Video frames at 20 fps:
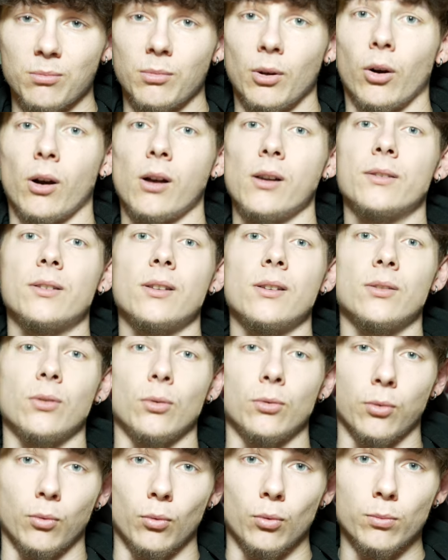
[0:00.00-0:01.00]
mais en réalité, ils se
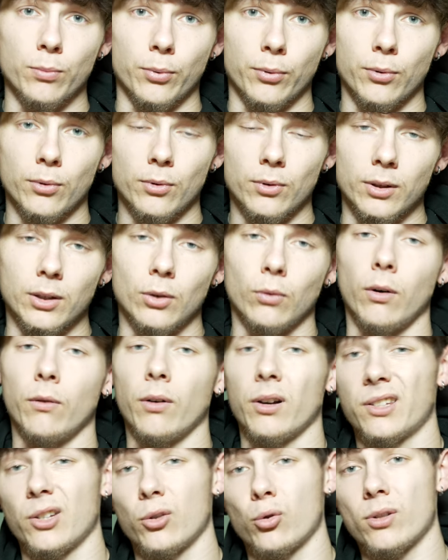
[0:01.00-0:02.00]
trompent. Et on va
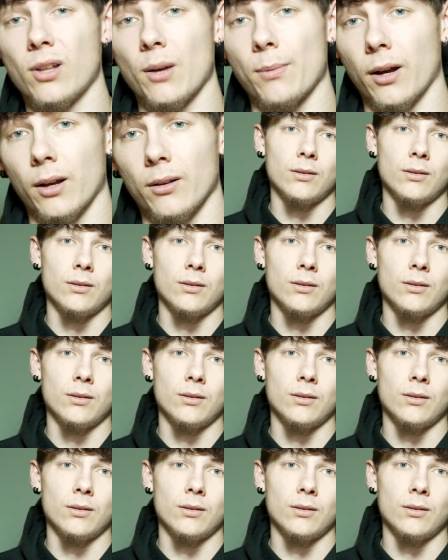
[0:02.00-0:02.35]
voir ça juste après.